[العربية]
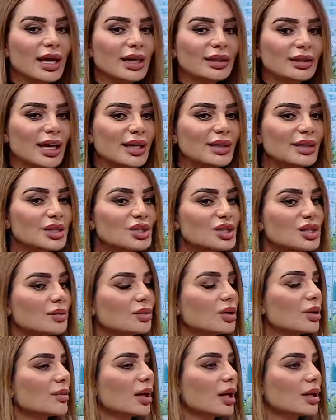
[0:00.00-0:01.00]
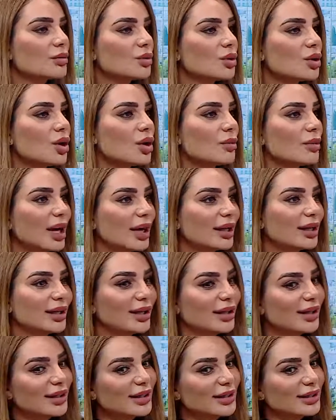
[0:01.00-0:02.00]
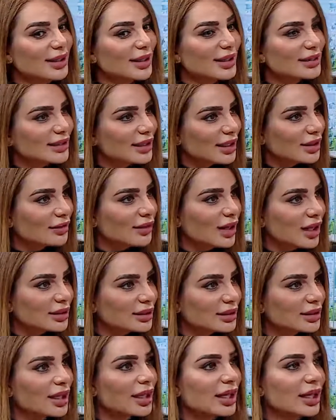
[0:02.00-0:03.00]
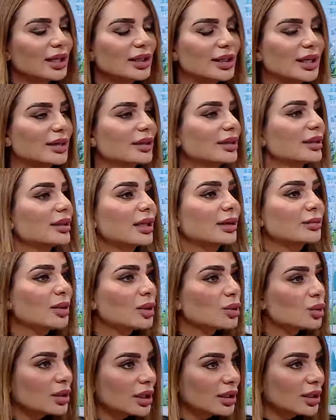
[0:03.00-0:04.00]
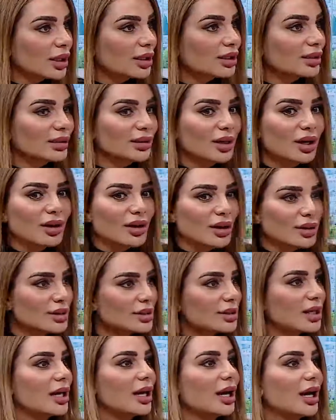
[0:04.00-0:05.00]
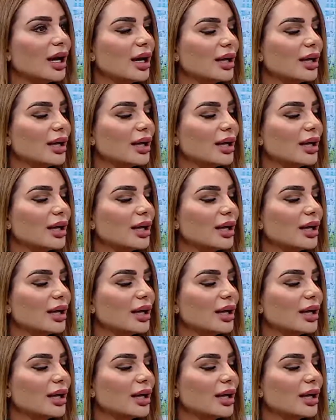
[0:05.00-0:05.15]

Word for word: ثاني شيء بدهم يعلموهم على الإخ اختلافات يعني يتقبلوا النقد آه،